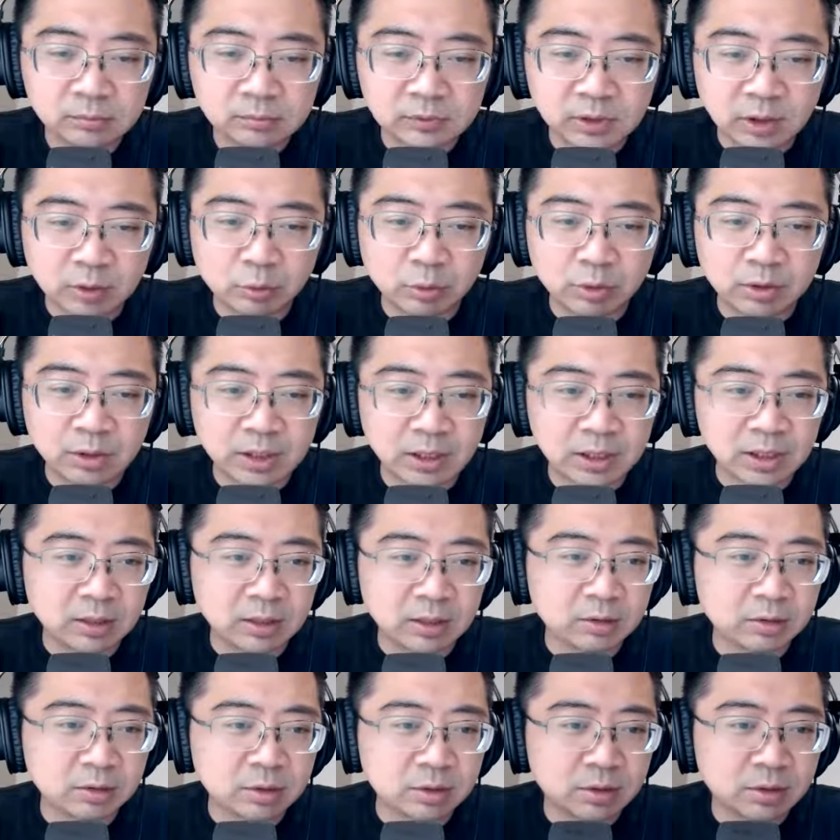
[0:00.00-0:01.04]
那如果你看它
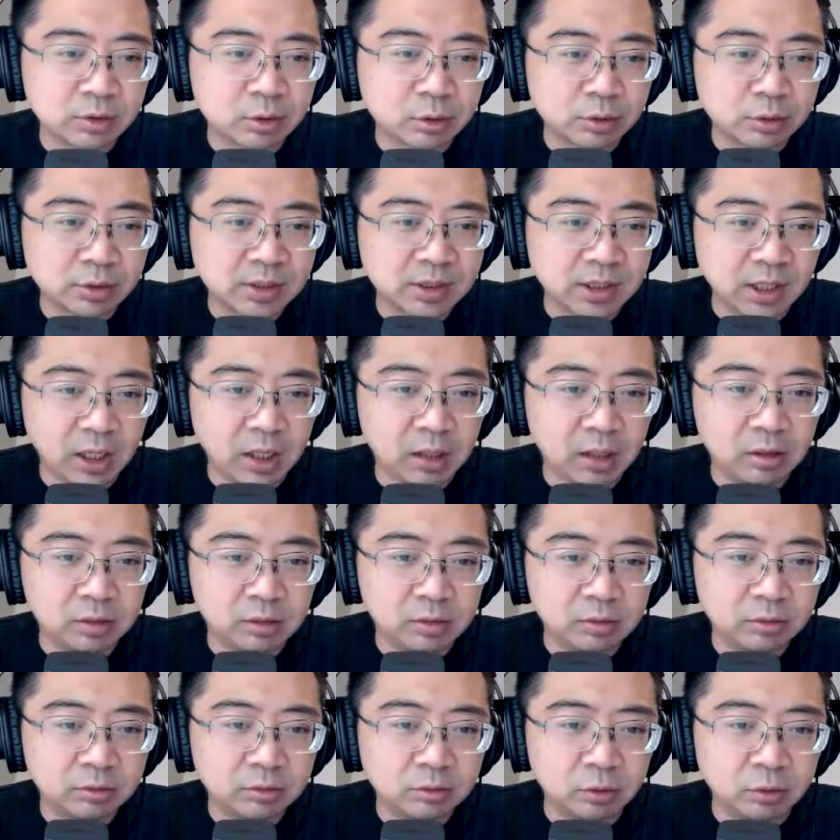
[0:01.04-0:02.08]
To Sell，
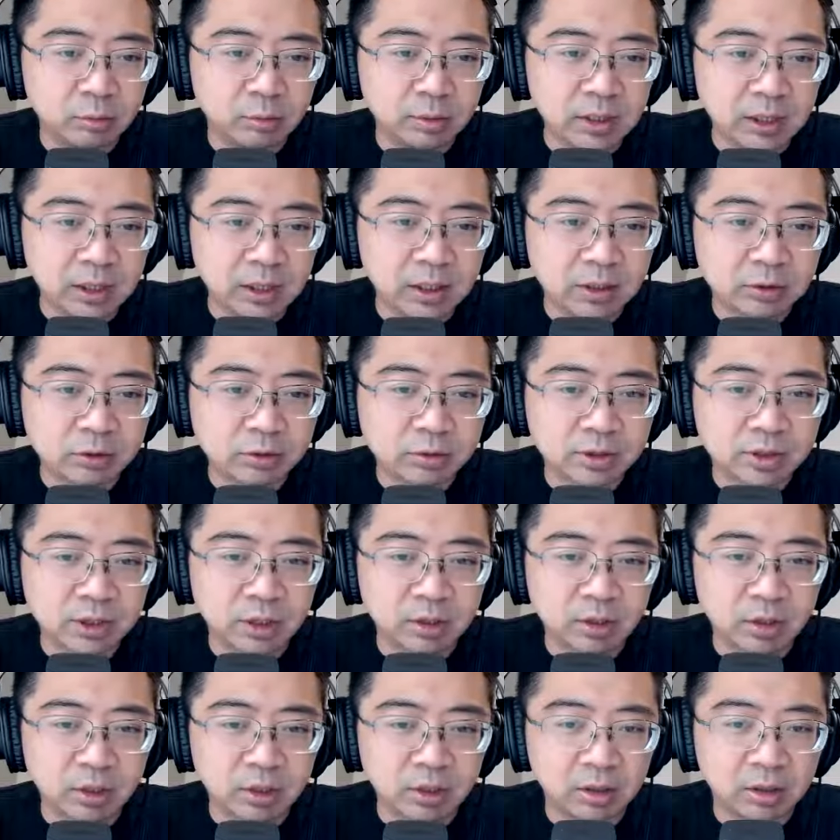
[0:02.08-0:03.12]
如果我们看他 To
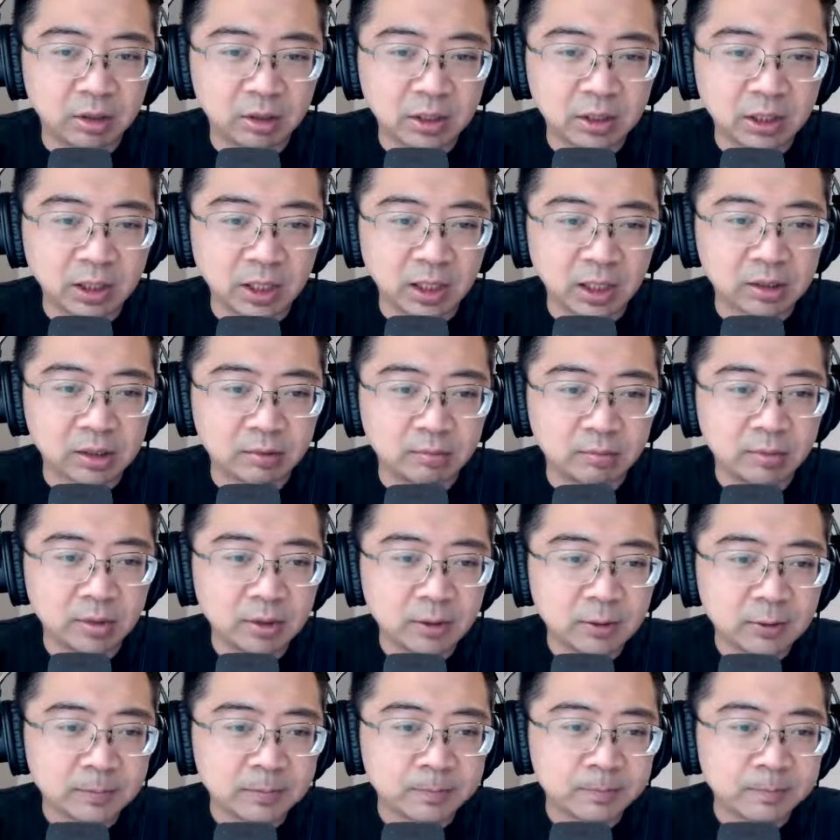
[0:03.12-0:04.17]
Sell 好了，看 Item，
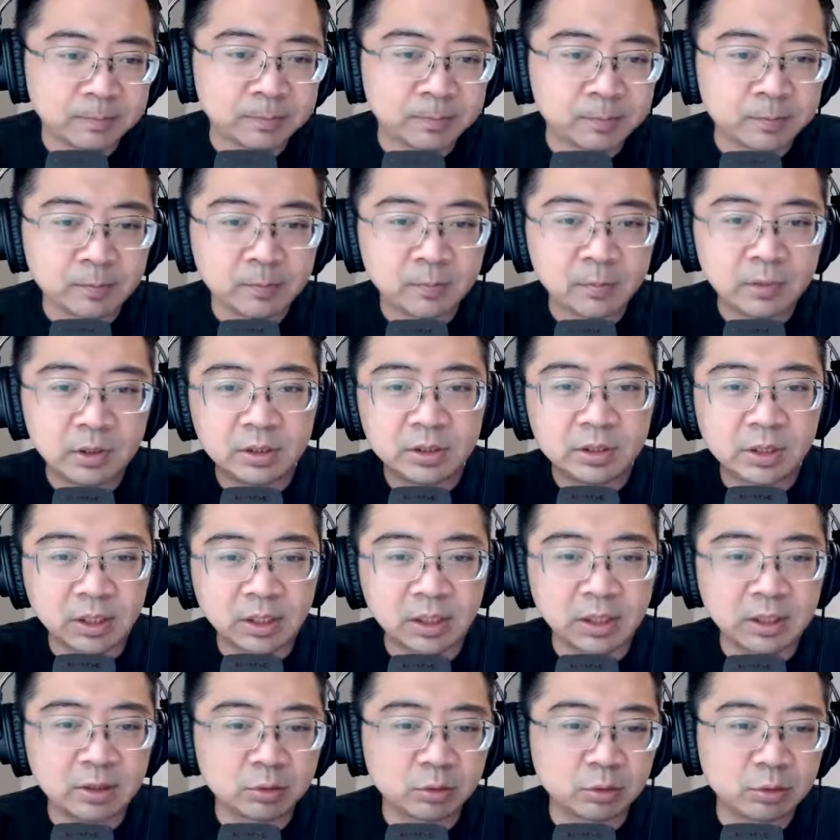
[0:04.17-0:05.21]
你们只要
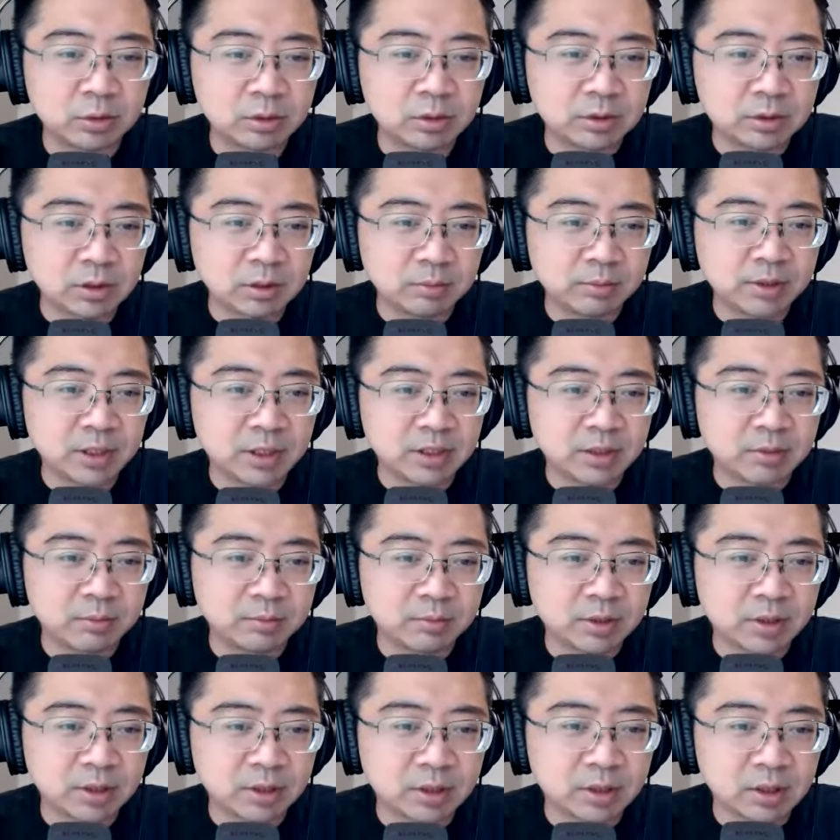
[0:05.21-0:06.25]
看说他们现在是
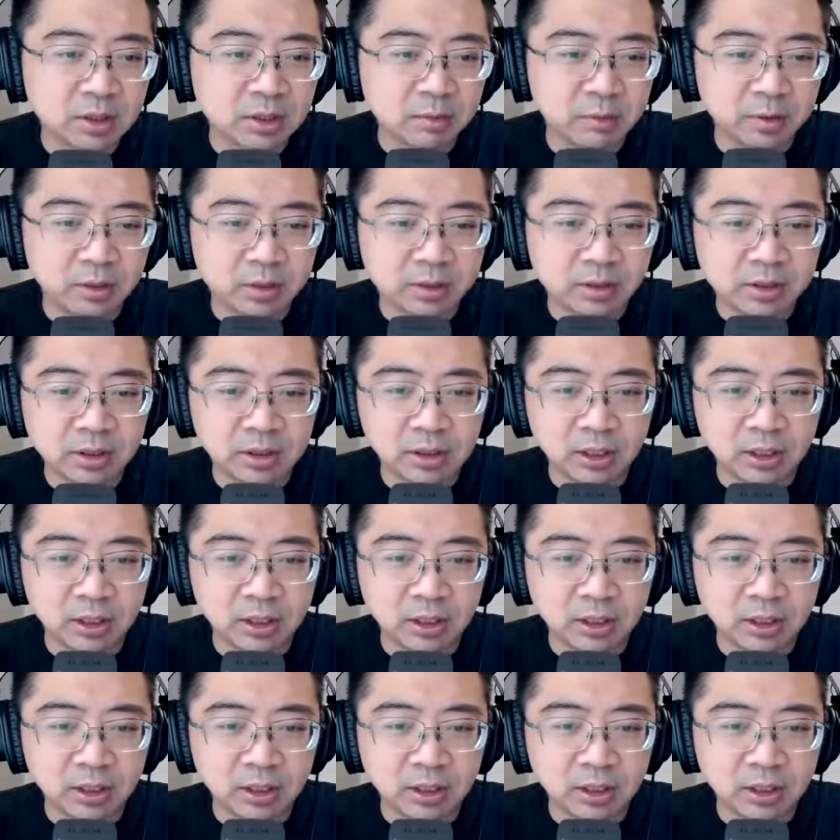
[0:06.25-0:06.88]
市面上没有人